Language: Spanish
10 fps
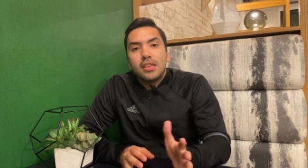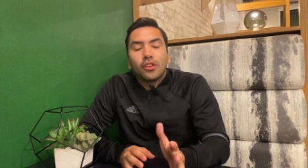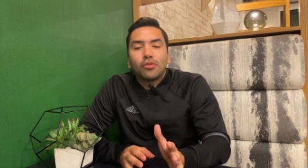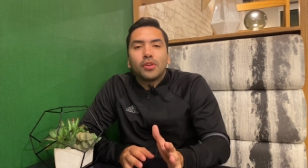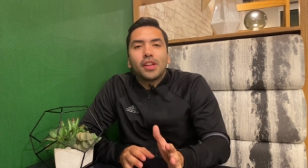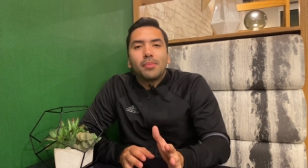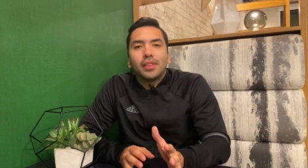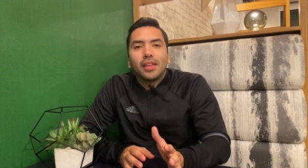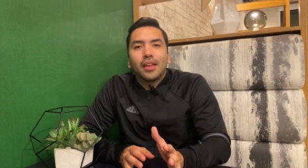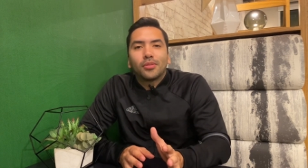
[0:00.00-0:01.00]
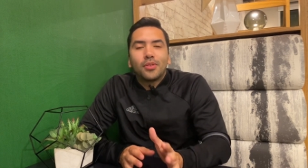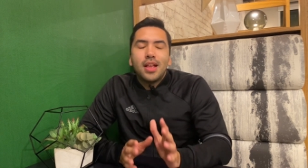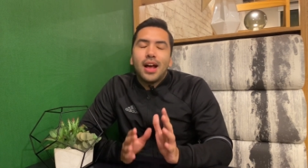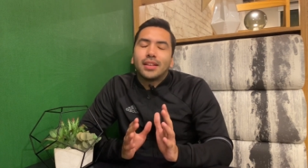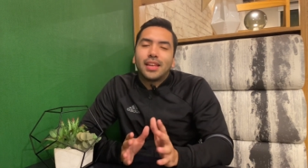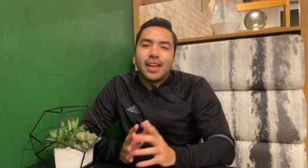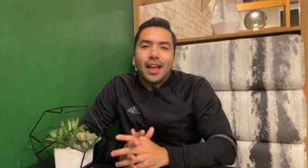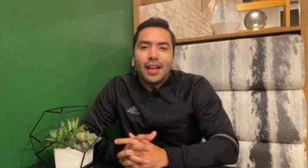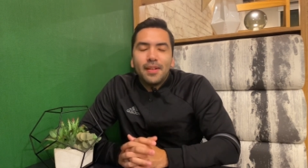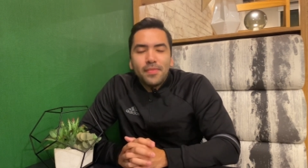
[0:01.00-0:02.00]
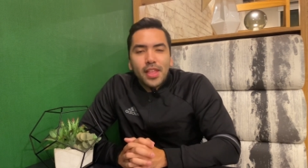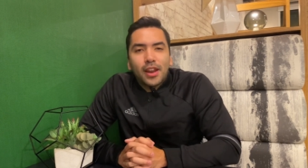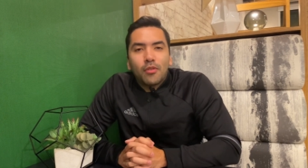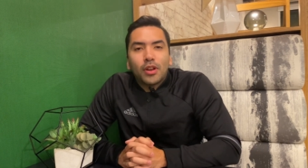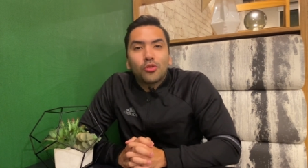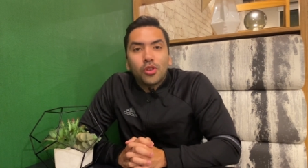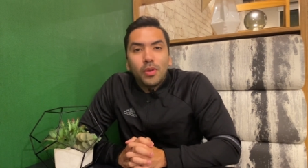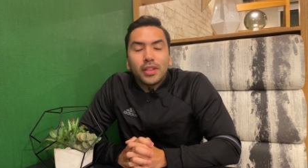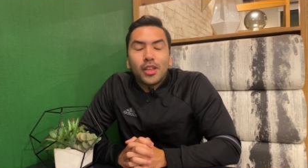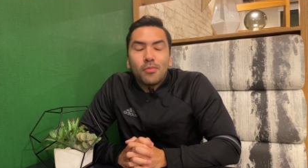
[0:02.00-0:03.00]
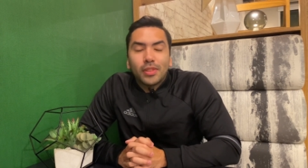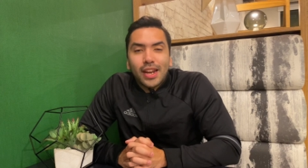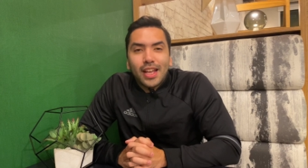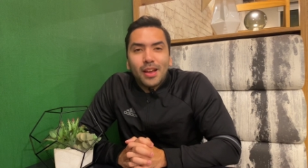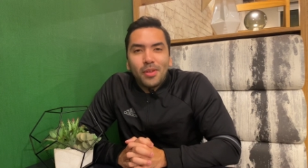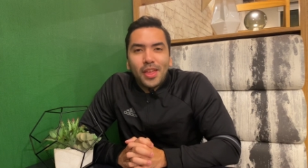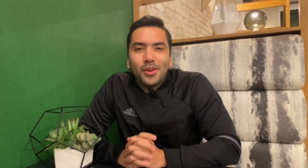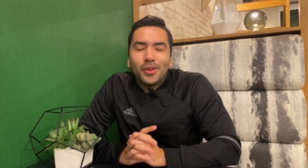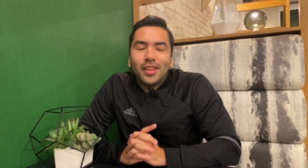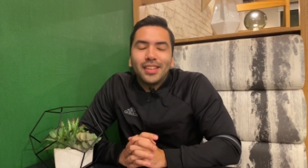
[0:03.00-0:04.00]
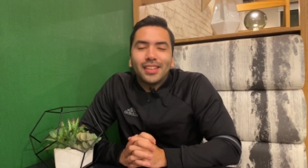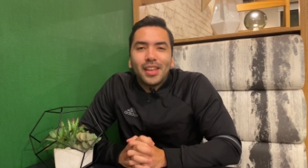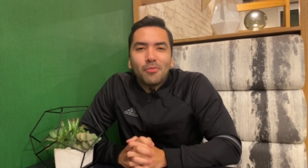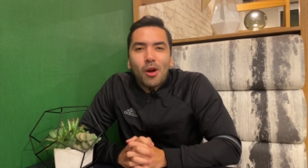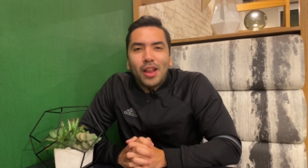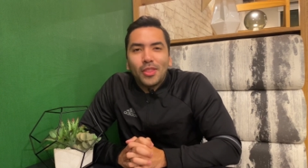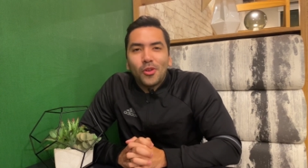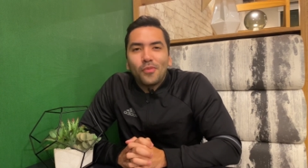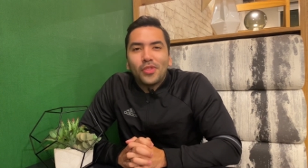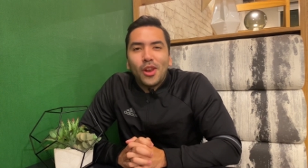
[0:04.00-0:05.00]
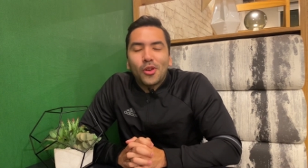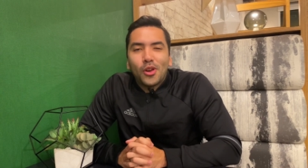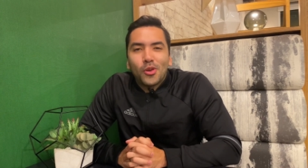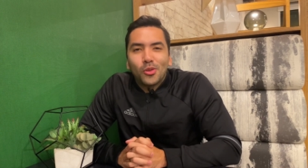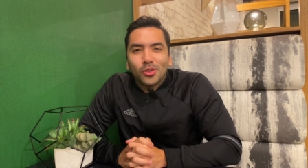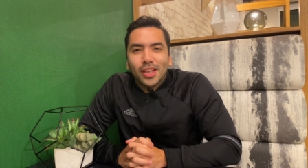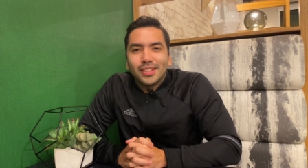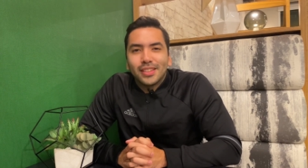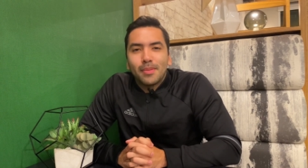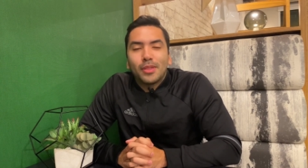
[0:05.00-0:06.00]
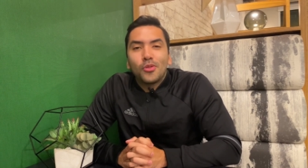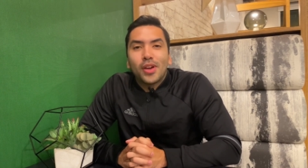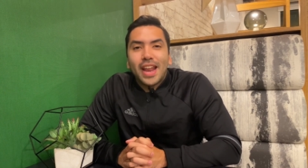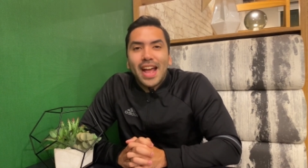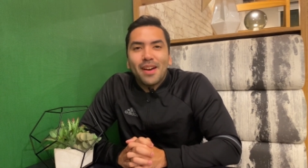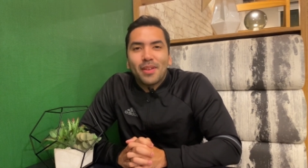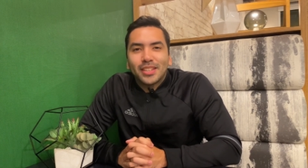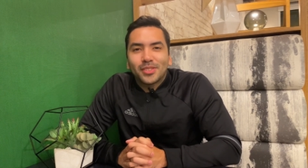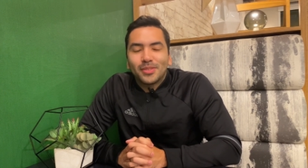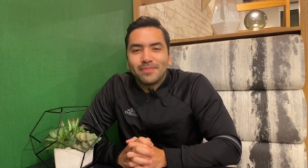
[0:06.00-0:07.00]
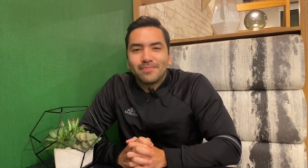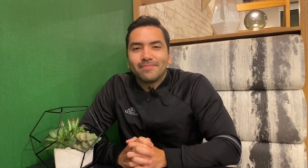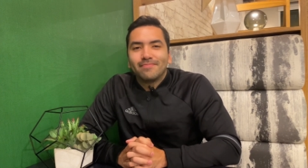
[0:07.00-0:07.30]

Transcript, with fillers: Y eso básicamente es eso. Así que nada, recuerda suscribirte y comentar cada video y seguimos hablando de lo que nos gusta. Te mando un gran abrazo.